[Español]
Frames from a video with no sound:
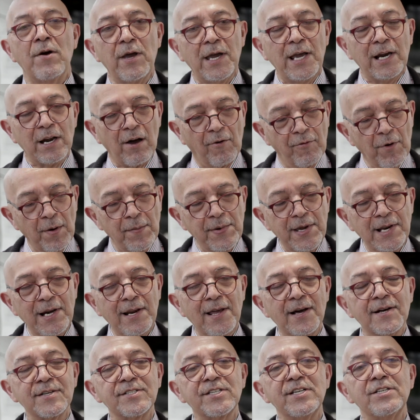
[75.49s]
y, la
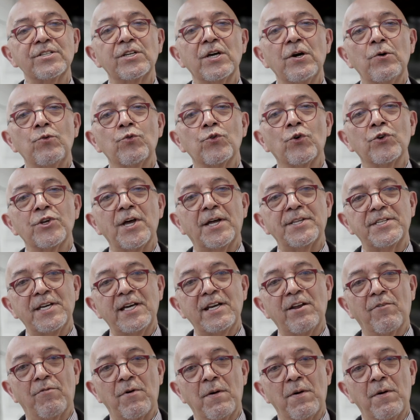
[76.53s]
familia, si es que uno ya tiene